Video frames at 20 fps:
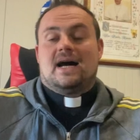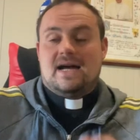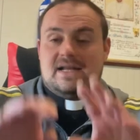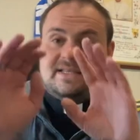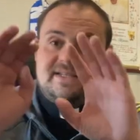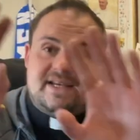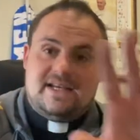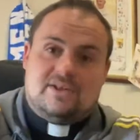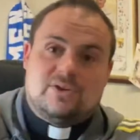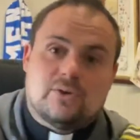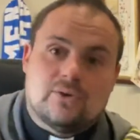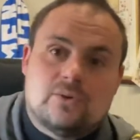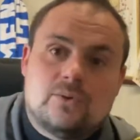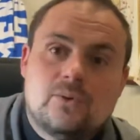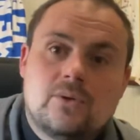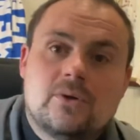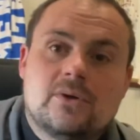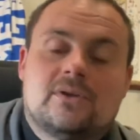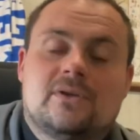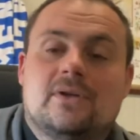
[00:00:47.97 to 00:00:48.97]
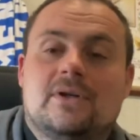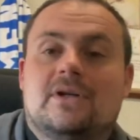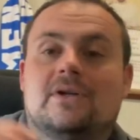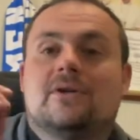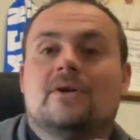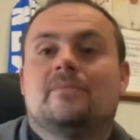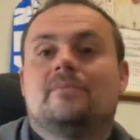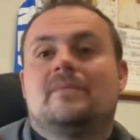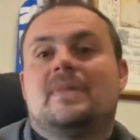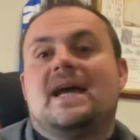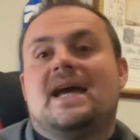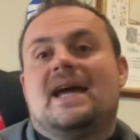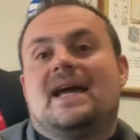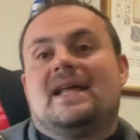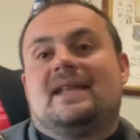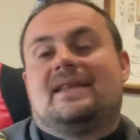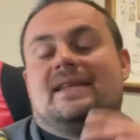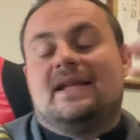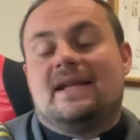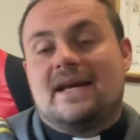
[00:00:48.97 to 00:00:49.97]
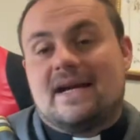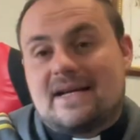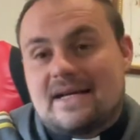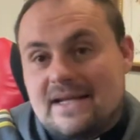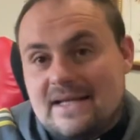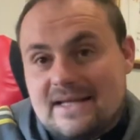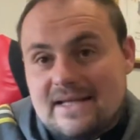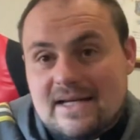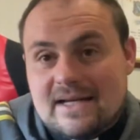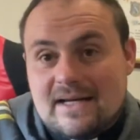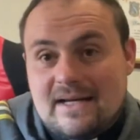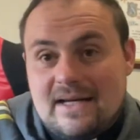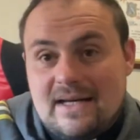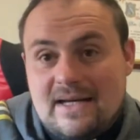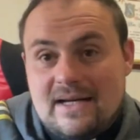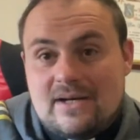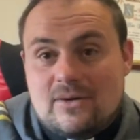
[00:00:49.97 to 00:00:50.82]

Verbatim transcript: Accetto tutto, i commenti, le critiche